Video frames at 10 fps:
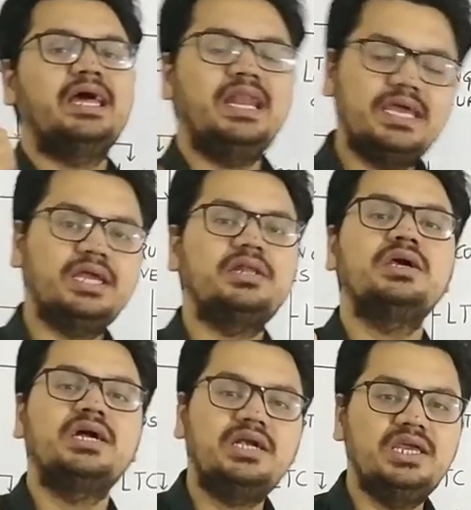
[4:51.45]
लेकिन
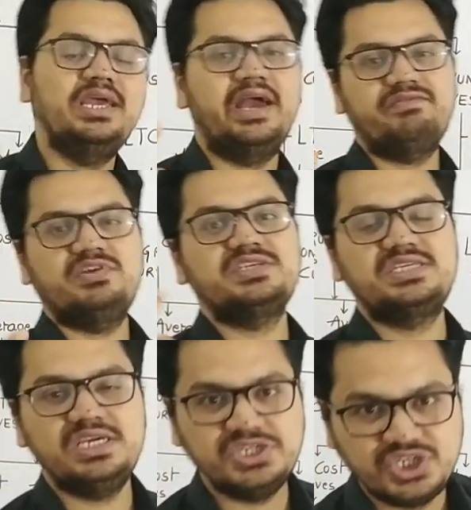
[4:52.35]
टी एफ
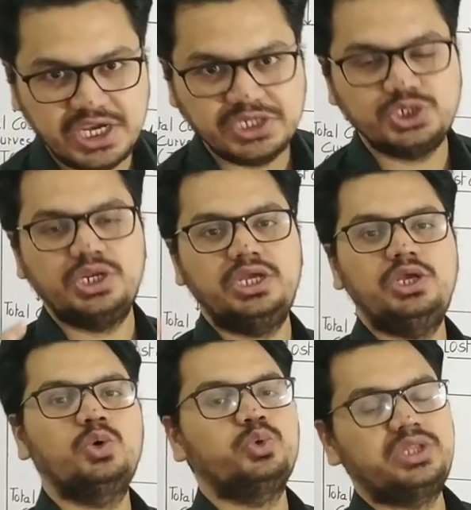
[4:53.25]
सी चेंज
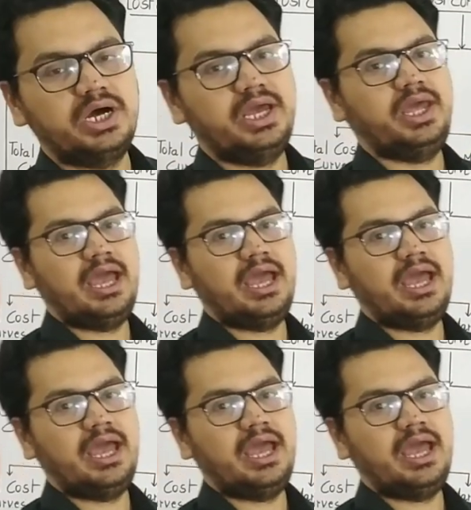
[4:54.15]
नहीं होता है